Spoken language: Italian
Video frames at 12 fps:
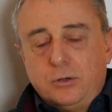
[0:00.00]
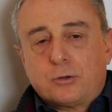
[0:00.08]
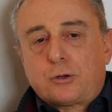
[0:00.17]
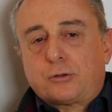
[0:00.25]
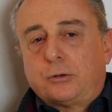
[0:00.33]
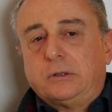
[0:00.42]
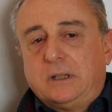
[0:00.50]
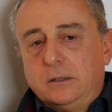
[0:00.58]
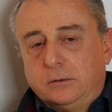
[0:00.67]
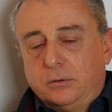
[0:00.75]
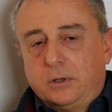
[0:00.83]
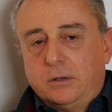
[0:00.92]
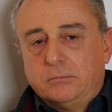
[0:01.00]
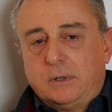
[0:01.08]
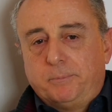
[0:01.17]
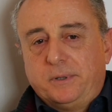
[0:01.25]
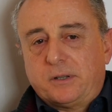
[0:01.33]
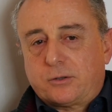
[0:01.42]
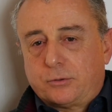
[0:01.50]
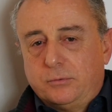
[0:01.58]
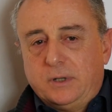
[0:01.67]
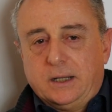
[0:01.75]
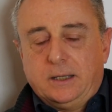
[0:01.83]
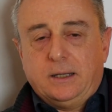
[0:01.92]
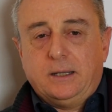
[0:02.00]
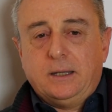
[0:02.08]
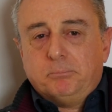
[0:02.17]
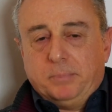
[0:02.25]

Io so soltanto che è una persona che